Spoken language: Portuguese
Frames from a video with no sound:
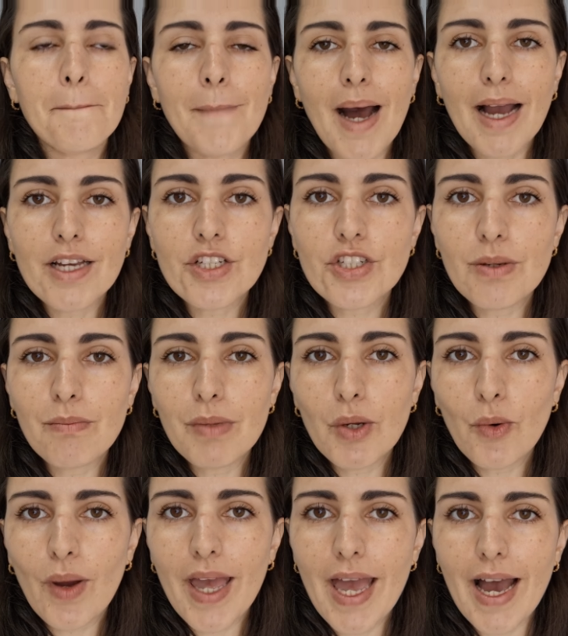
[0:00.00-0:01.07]
Mais de
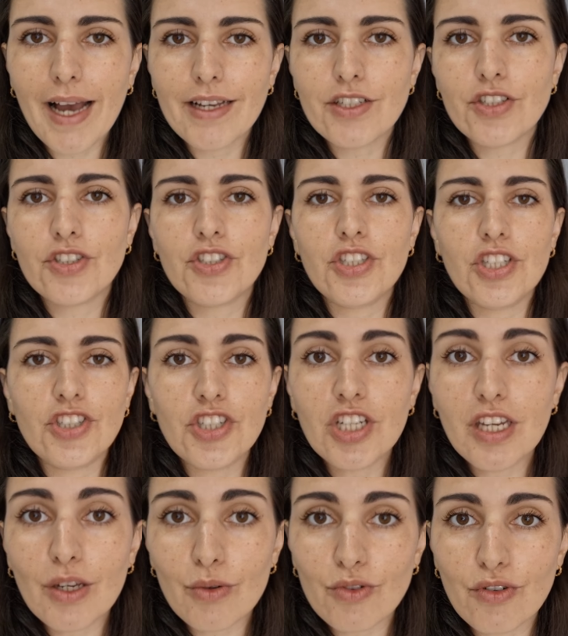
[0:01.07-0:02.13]
mil reais de
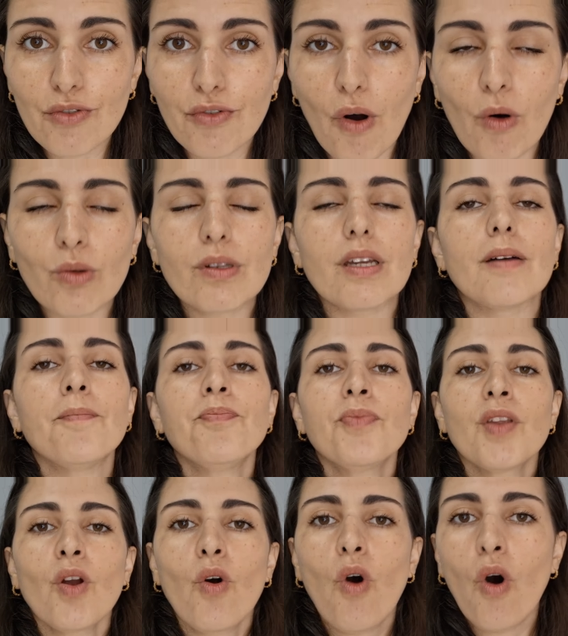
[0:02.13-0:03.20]
dinheiro de volta
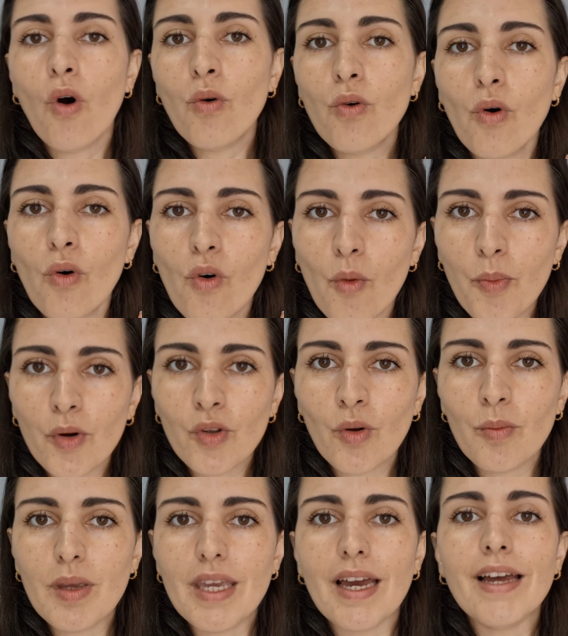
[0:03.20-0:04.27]
com o
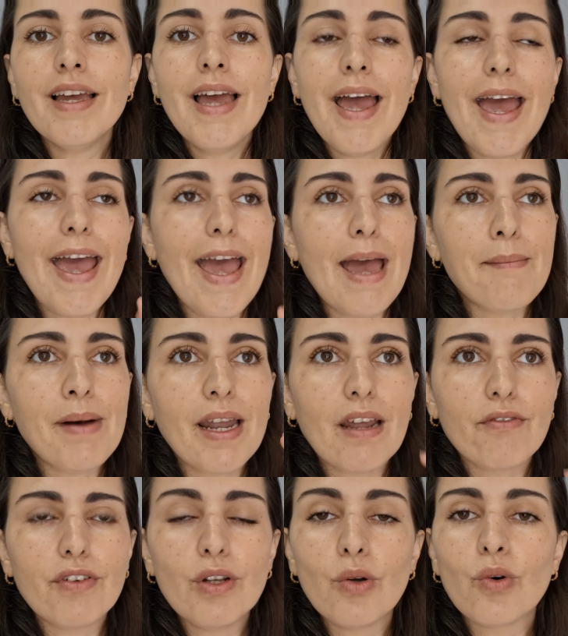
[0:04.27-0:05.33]
Cuponomia. É
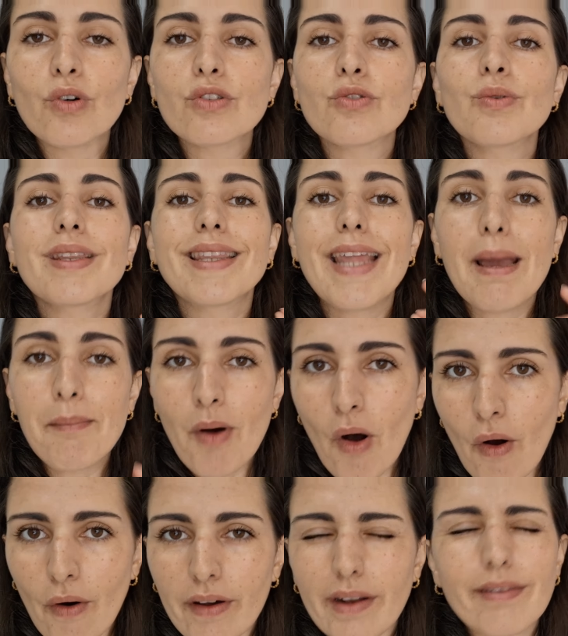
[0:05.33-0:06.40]
maravilhoso.
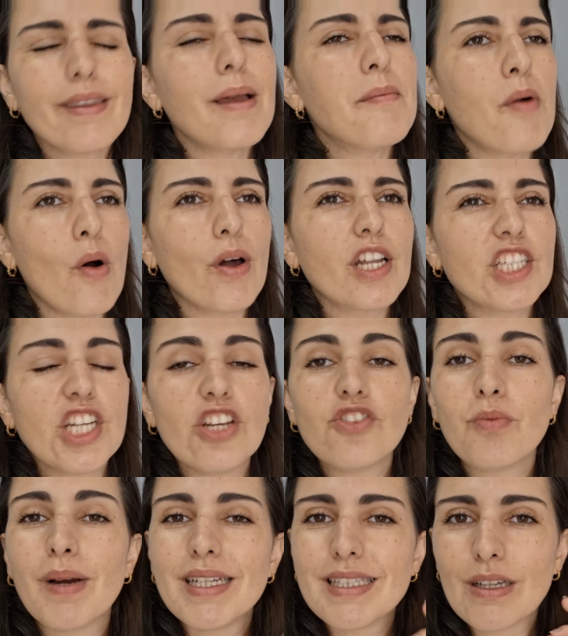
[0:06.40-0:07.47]
Demora, demora,
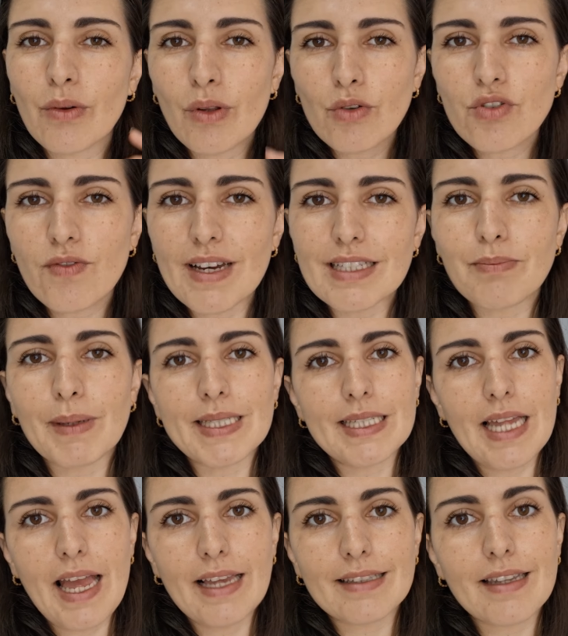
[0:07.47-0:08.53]
gente. Mas se eu não tivesse
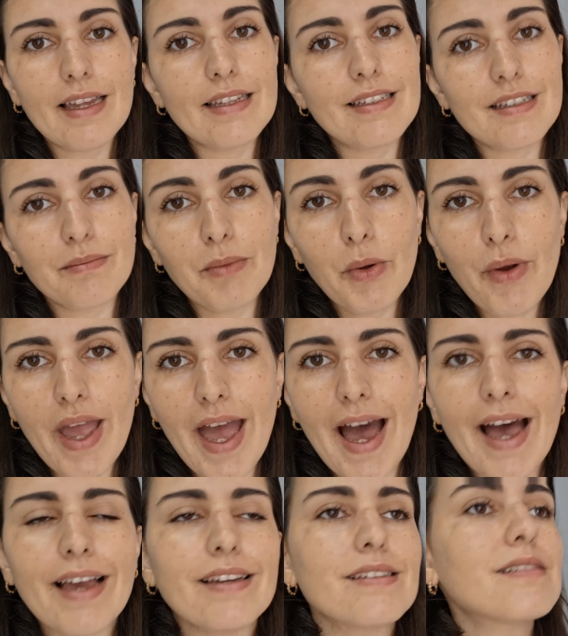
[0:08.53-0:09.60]
paciência, esses mil
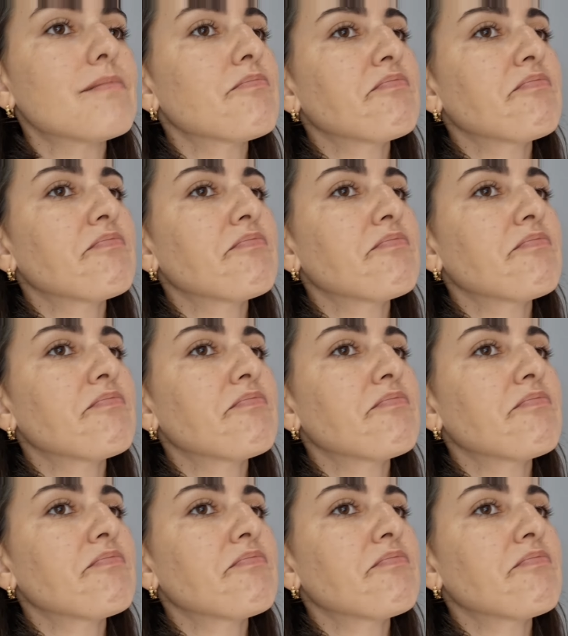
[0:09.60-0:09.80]
reais